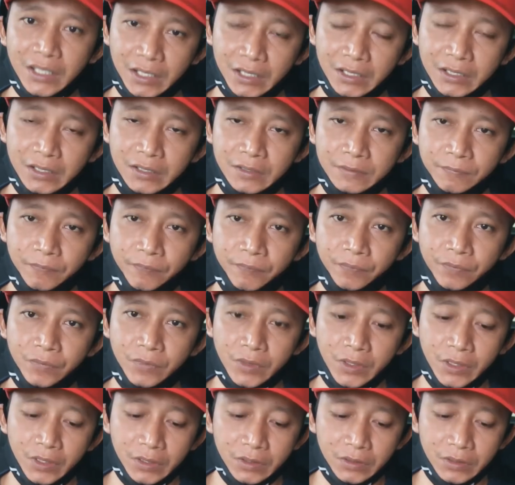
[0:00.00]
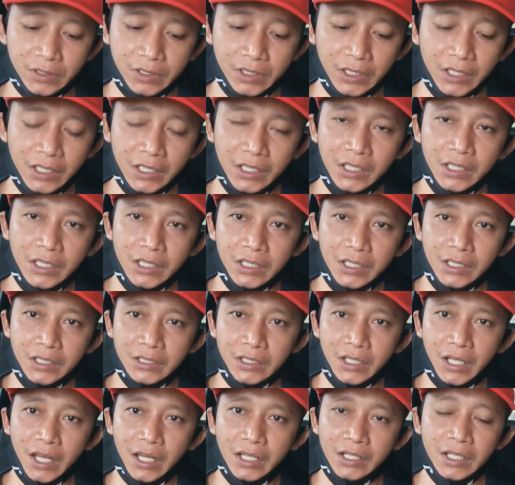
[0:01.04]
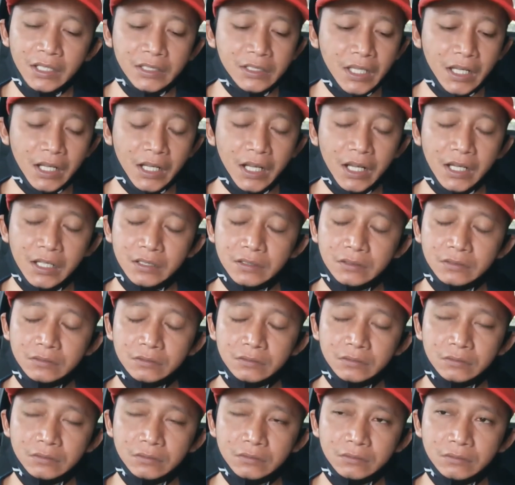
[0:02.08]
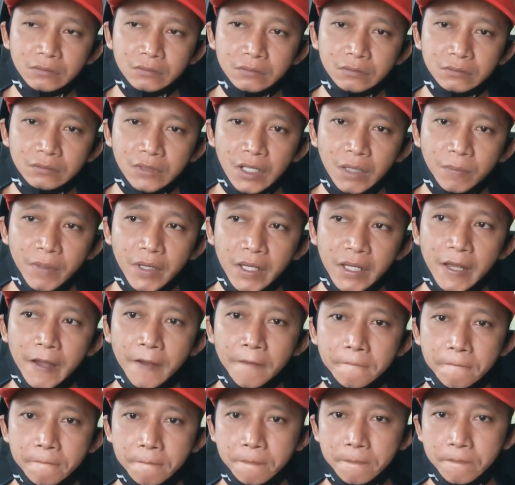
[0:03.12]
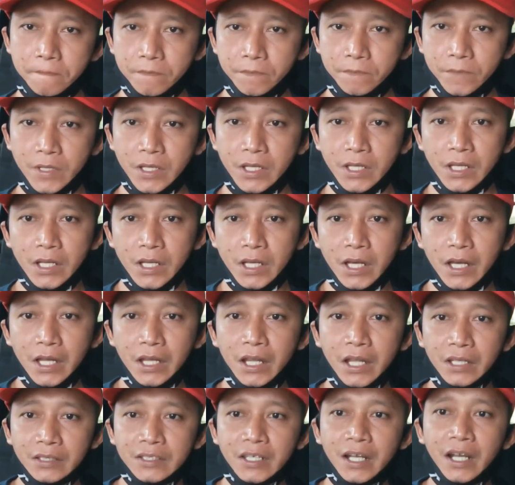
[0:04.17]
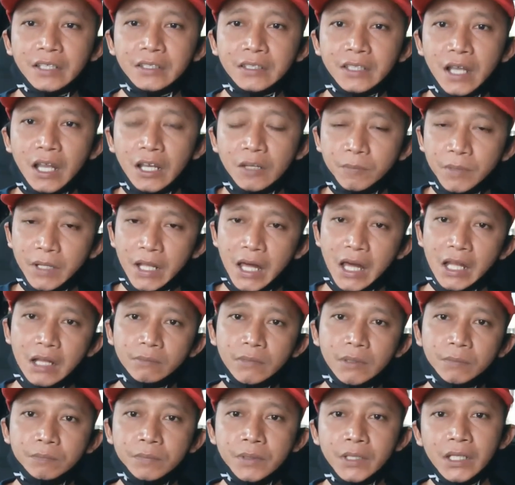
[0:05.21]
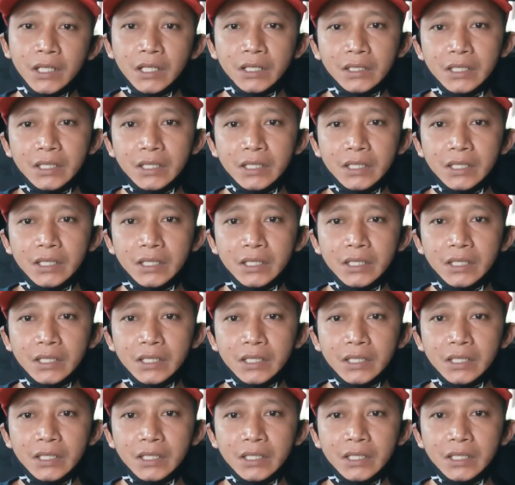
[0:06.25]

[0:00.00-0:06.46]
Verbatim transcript: sell Jadi anda jangan apa ya anda jangan terlalu berharap lebih